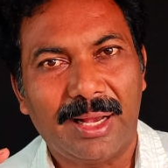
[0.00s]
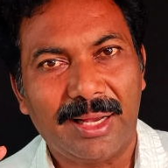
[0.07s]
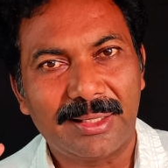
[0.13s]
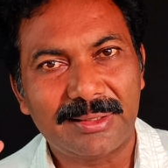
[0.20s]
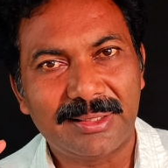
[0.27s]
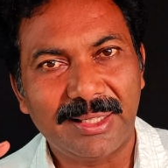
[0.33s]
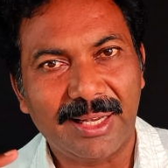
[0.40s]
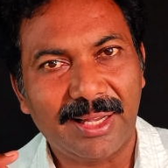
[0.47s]
ఆ
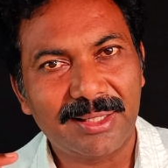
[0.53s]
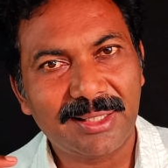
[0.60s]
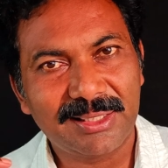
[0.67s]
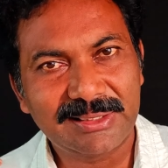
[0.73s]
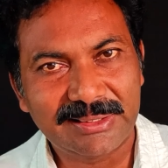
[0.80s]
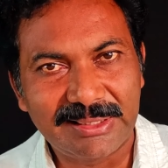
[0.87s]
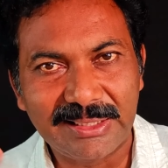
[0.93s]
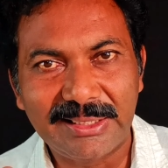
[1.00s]
ధ్యాన
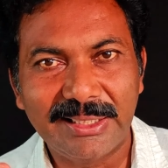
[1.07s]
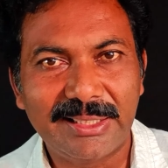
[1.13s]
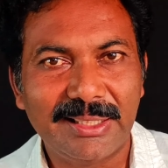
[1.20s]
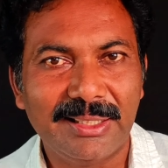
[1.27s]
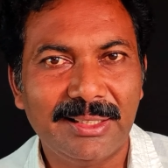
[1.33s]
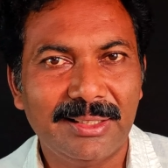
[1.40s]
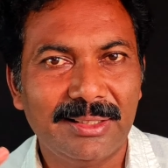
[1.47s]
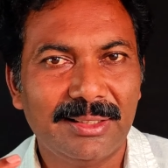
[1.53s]

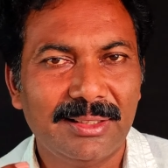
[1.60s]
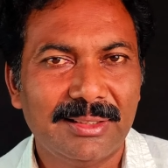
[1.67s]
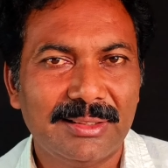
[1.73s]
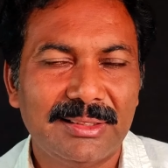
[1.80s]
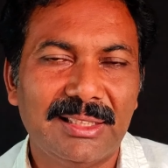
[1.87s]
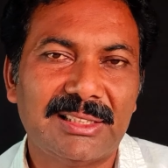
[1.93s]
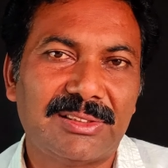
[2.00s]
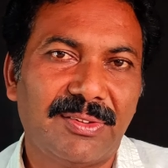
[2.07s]
స్థితికి
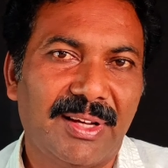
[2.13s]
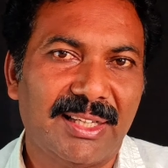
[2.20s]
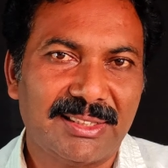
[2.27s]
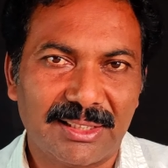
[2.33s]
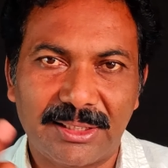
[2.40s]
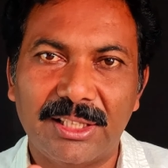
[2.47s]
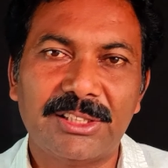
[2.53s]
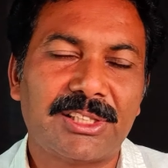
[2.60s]
ఈ
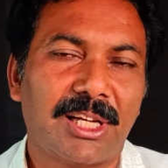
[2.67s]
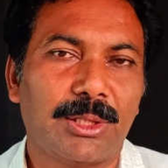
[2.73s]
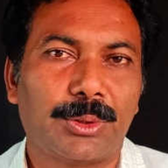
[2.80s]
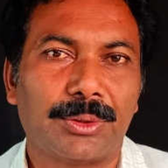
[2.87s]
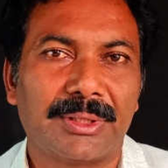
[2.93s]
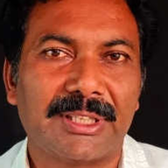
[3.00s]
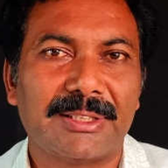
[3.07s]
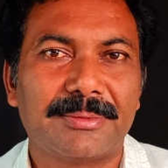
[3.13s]
శ్వాస
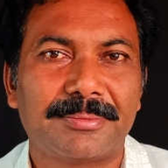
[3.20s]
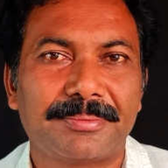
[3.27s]
తీసుకెళ్తుంది